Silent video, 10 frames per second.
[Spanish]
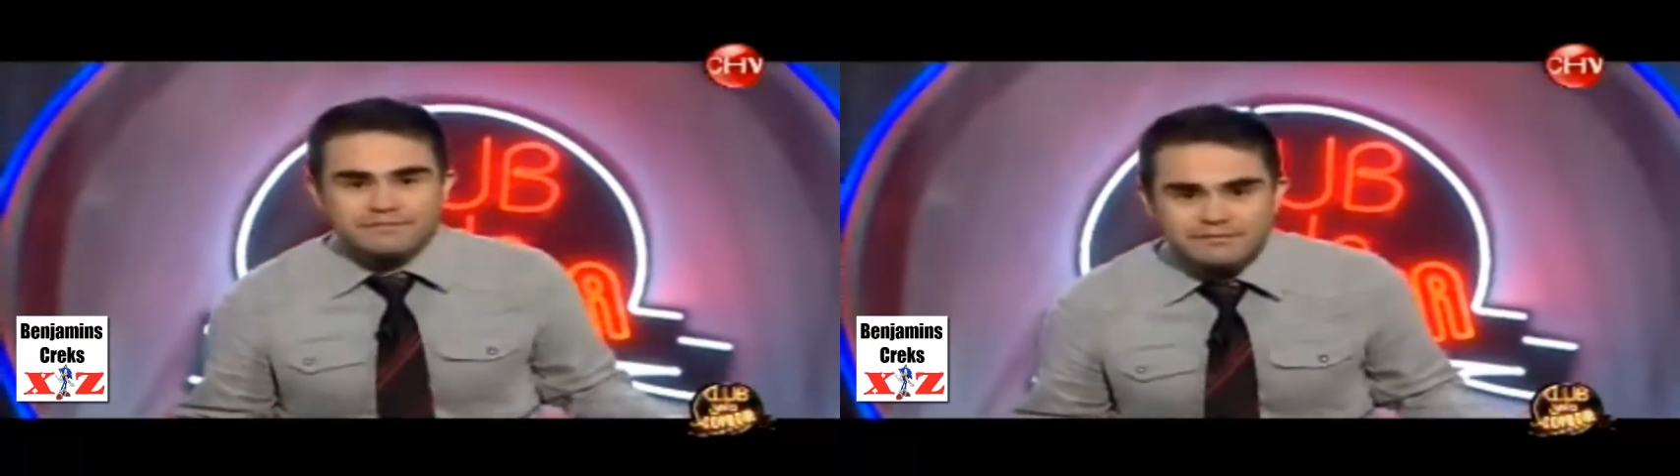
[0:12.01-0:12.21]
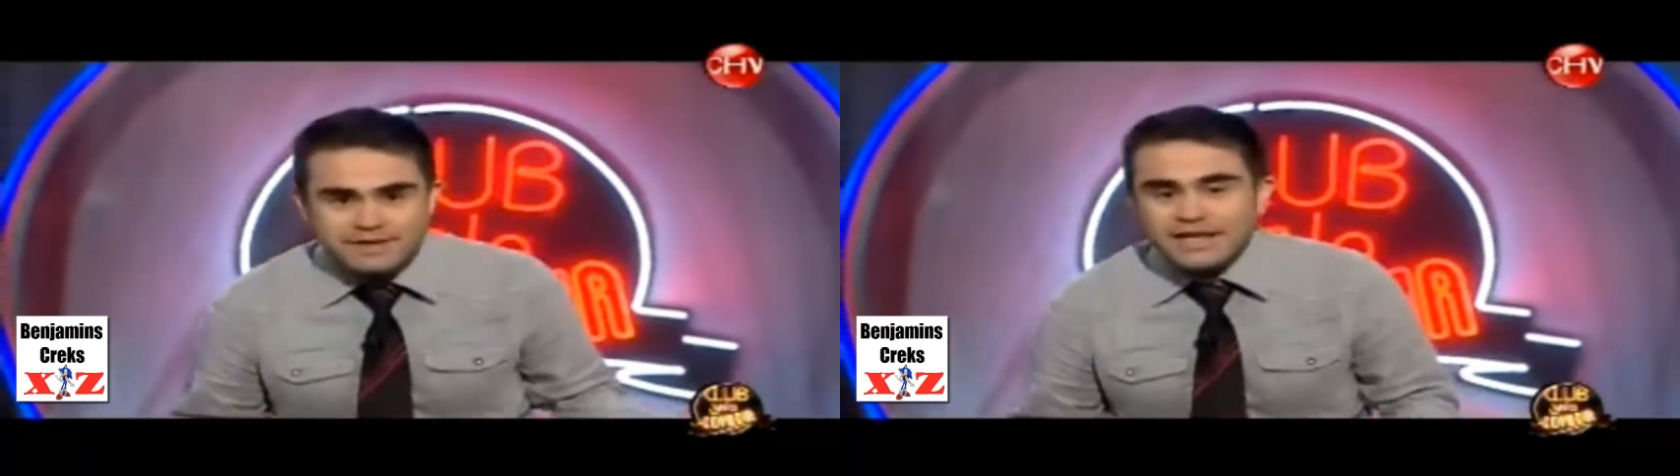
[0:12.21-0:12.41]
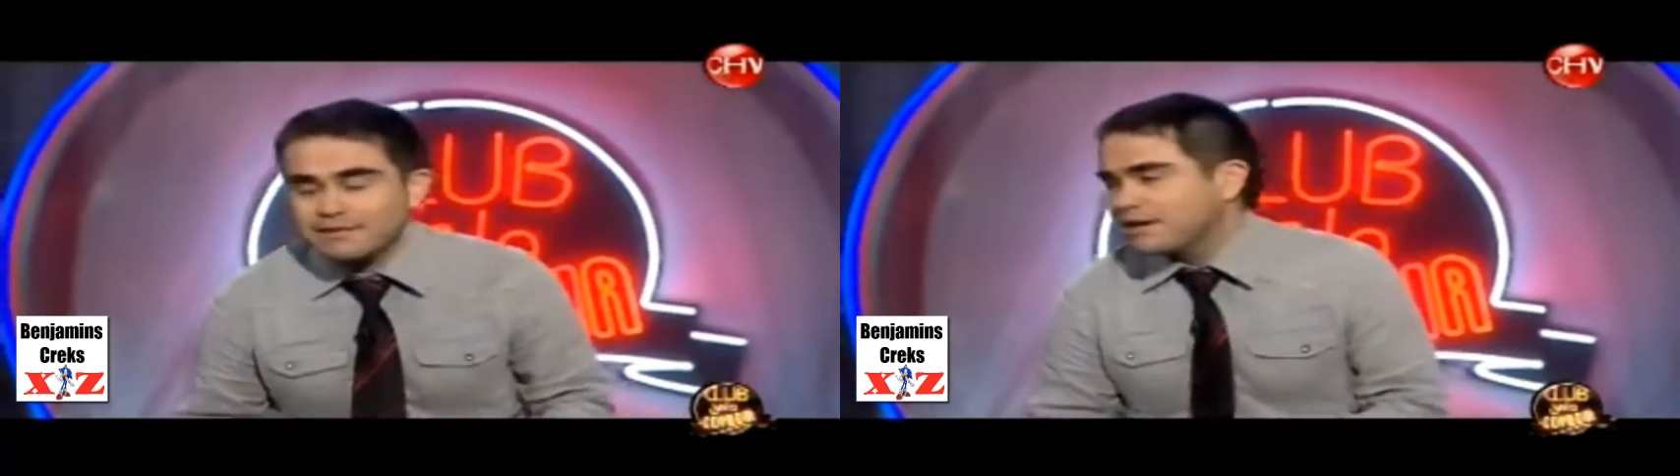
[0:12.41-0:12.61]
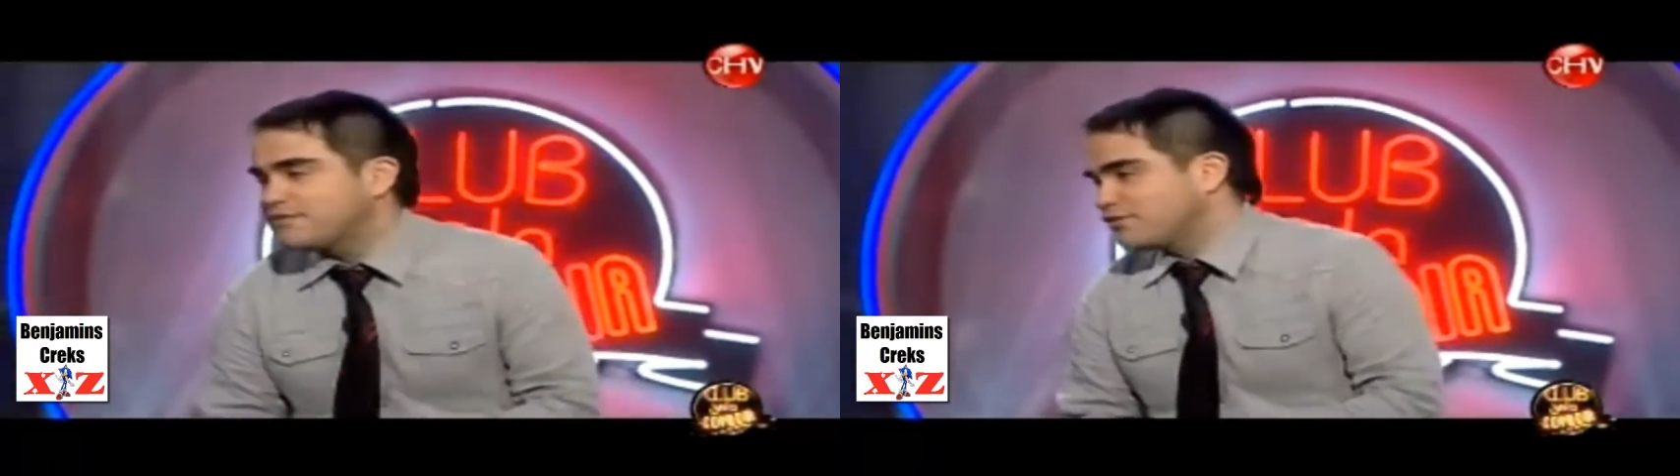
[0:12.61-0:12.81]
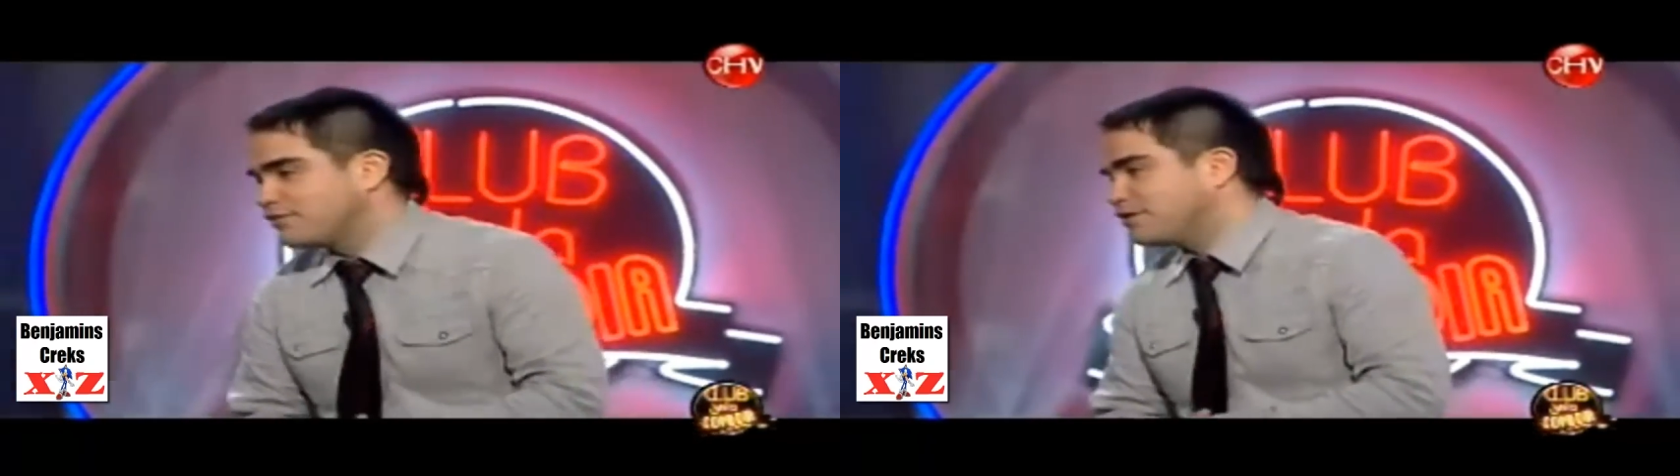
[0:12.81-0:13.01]
mierda para el
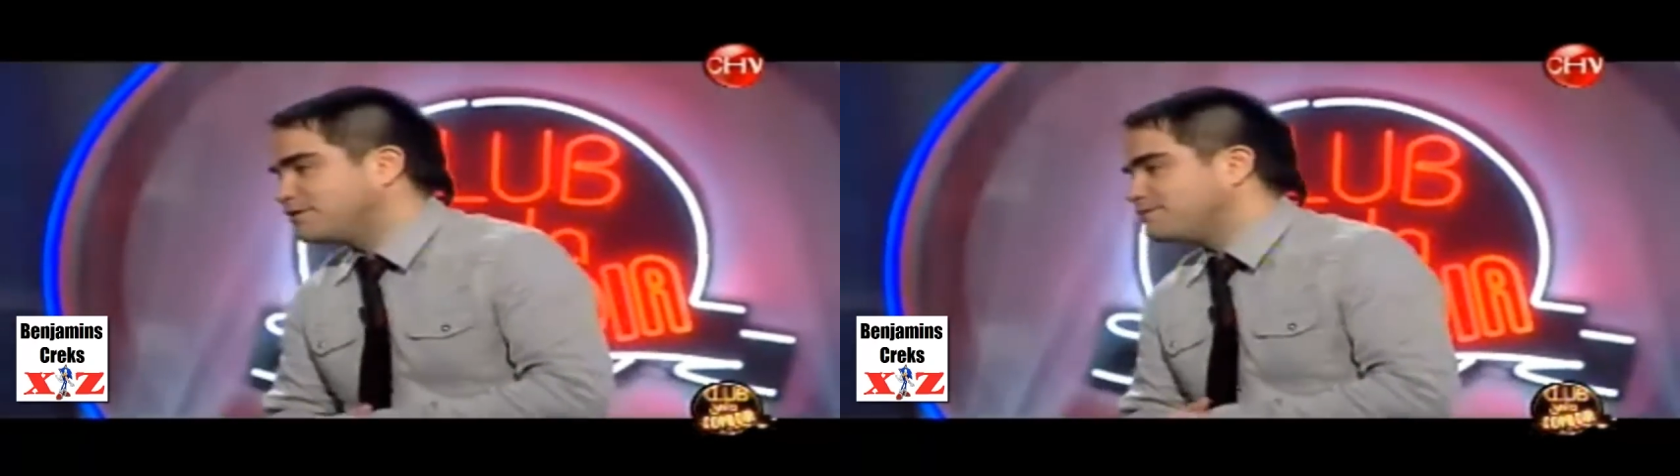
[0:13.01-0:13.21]
fútbol.